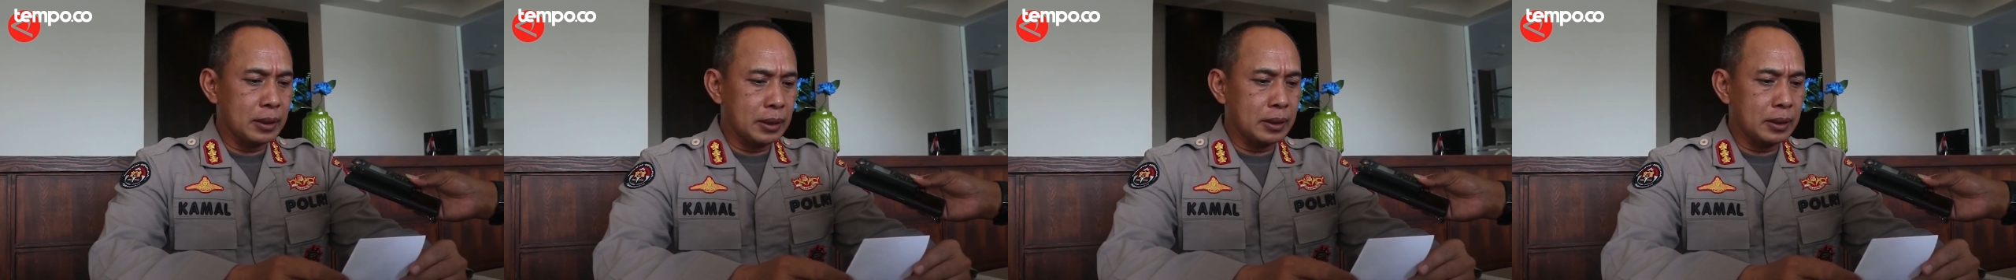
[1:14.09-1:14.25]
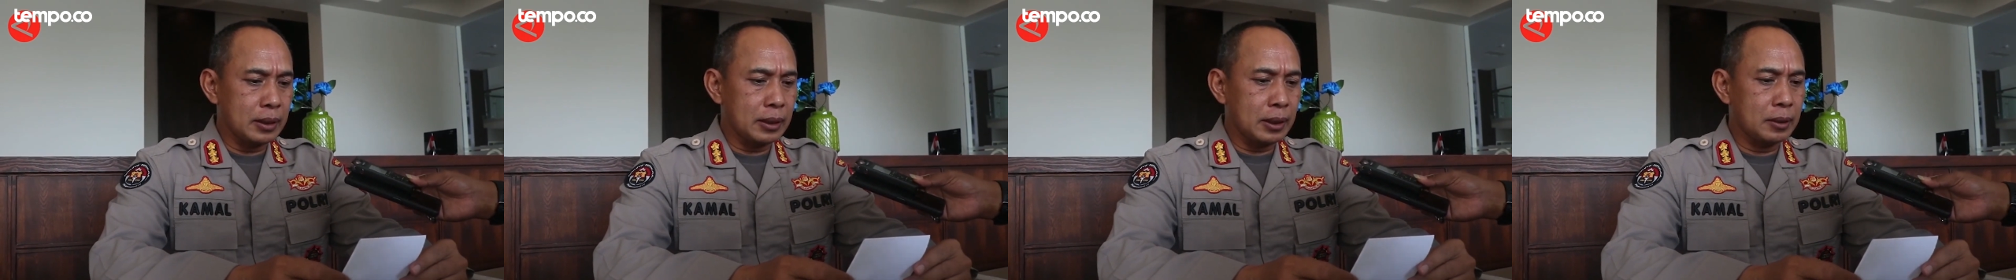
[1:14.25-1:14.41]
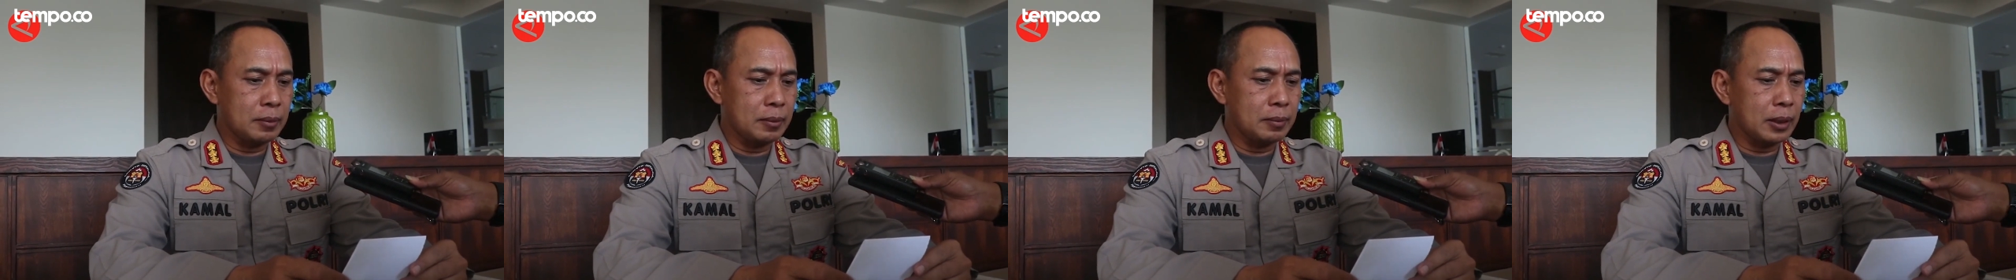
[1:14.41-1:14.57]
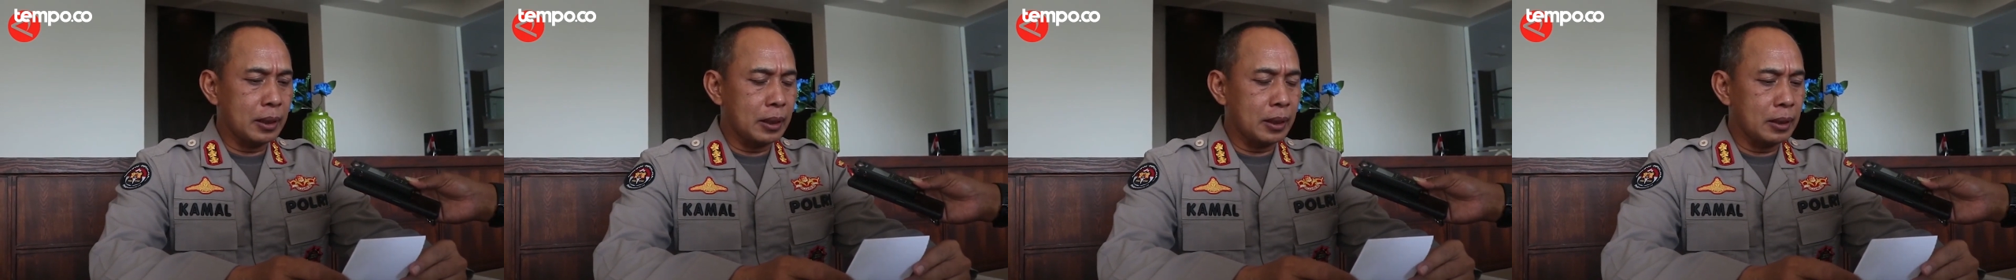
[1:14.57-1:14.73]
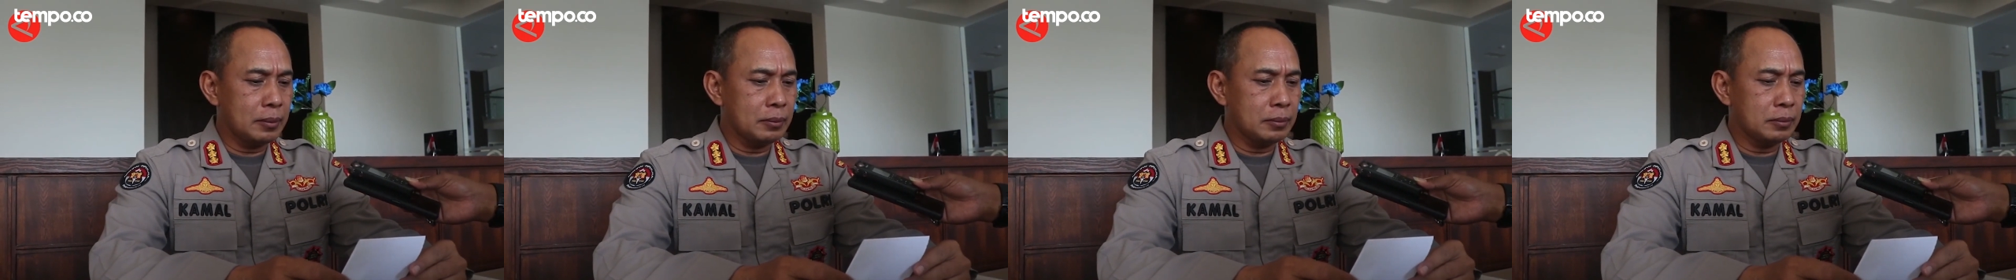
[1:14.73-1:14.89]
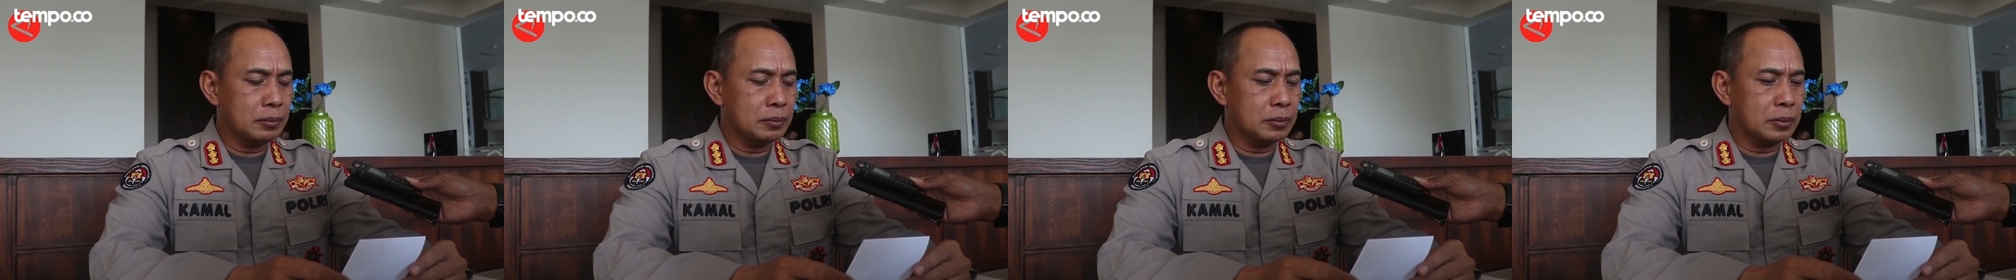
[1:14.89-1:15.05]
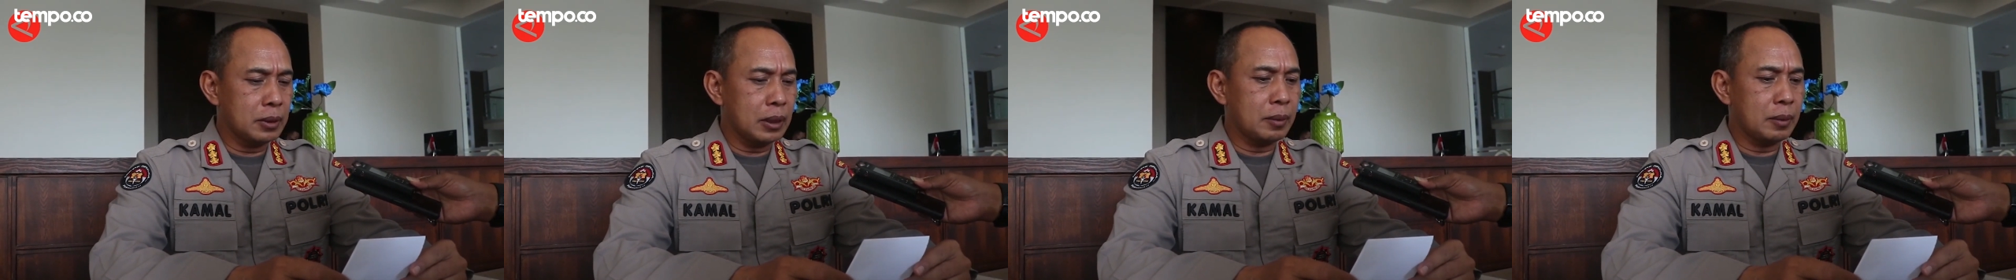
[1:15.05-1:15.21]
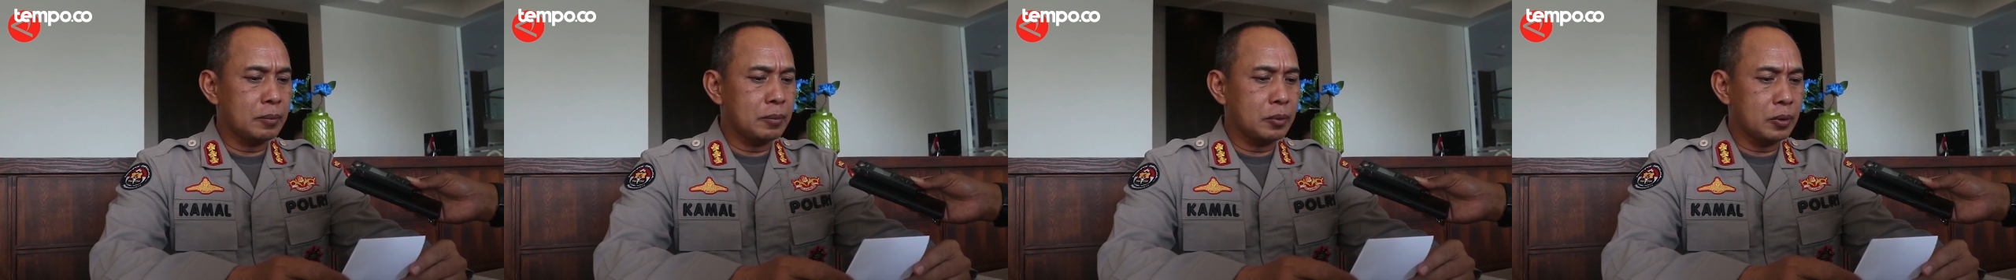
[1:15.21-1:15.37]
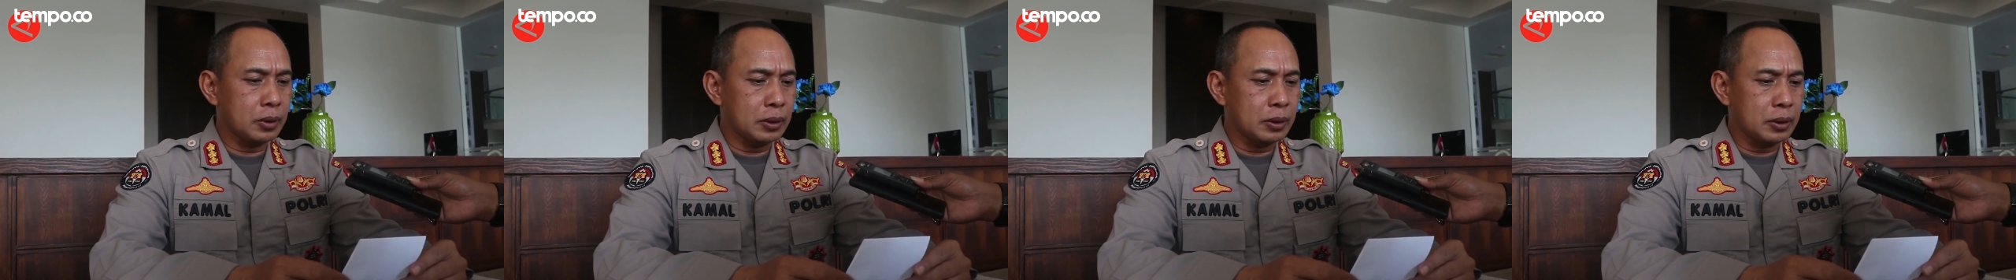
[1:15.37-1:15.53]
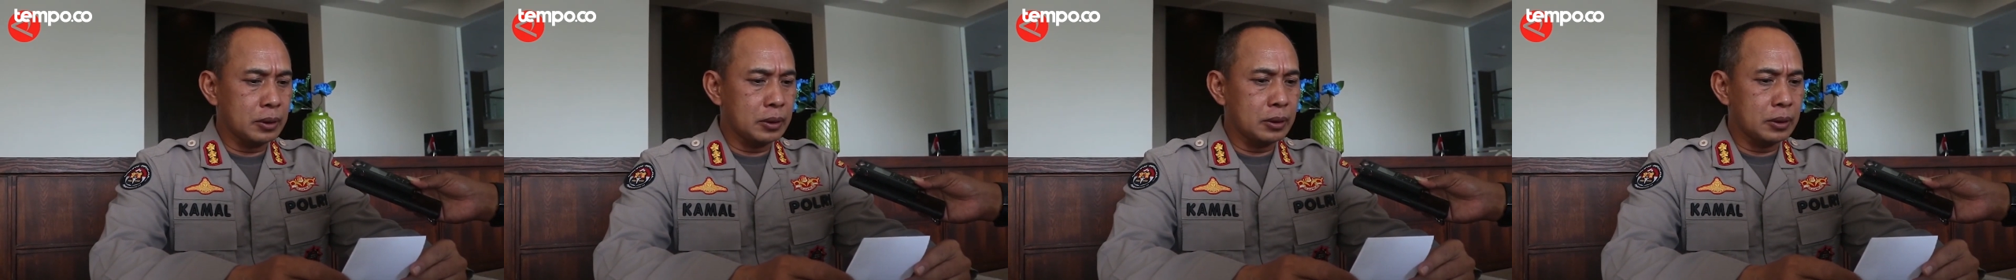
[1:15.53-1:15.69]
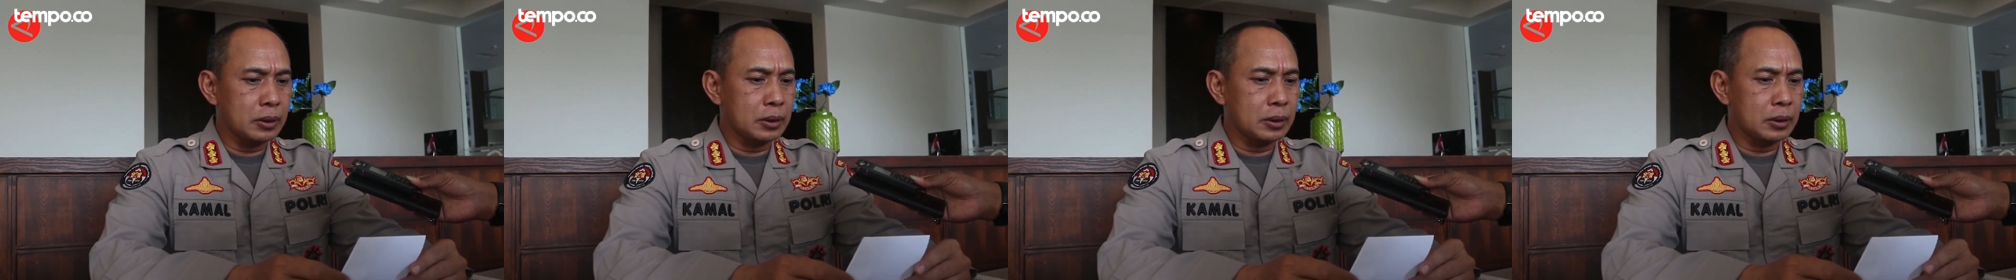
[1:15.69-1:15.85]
diri tadi malam lapor ke